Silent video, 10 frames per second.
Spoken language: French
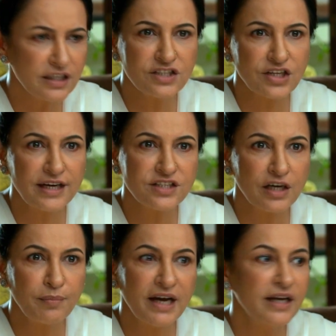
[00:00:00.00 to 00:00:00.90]
qui peut venir à
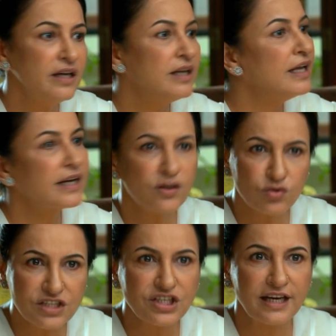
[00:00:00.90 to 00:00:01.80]
tout moment.
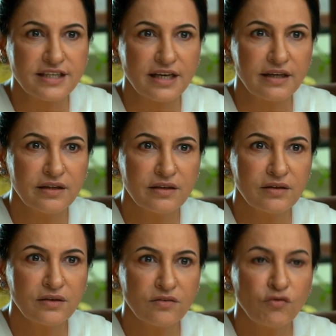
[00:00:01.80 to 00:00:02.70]
Et emmène-la.
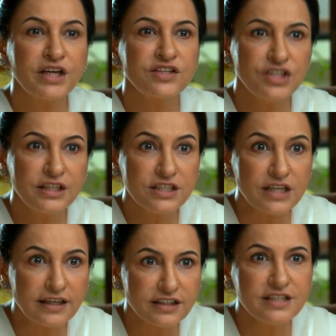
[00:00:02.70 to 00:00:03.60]
C'est un
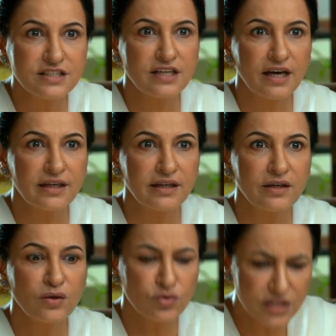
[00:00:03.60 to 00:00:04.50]
être vivant.
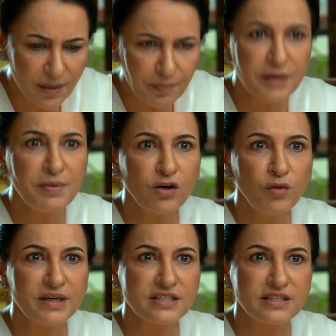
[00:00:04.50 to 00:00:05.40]
Elle a son propre mot à